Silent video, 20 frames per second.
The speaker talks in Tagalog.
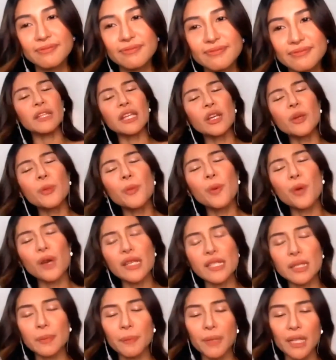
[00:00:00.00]
Hmm. Hindi ko po
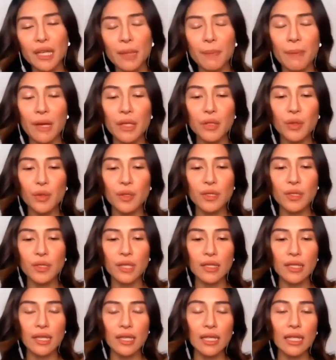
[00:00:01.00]
kasi pinapasok
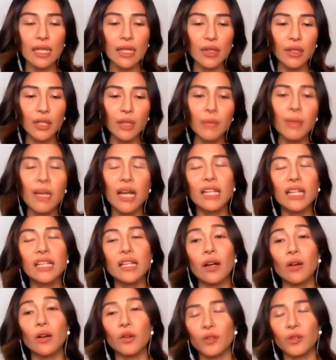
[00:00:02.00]
sa sarili ko na
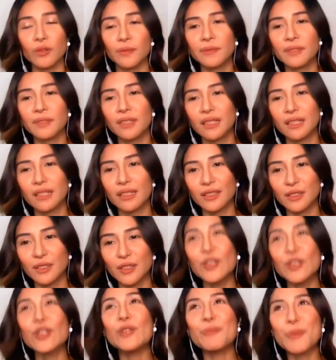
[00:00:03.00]
magaling ako.
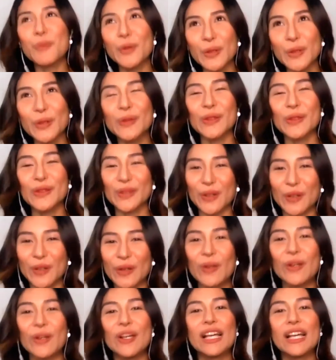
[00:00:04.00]
Yun po yung
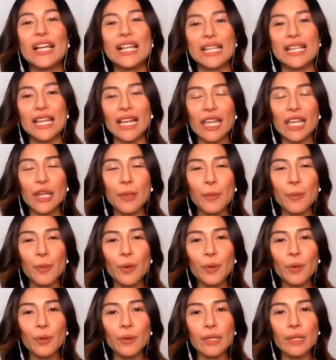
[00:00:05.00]
totoo lagi ko
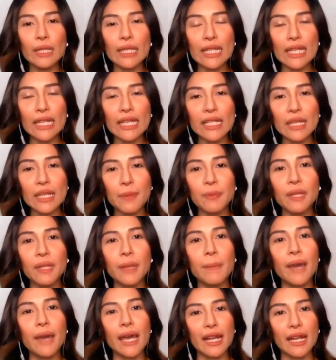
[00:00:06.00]
pong iniisip
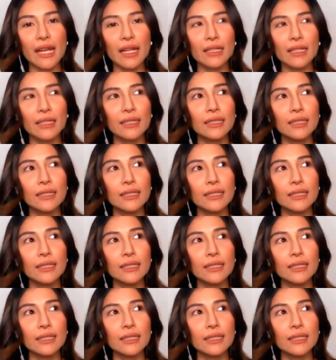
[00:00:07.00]
na parang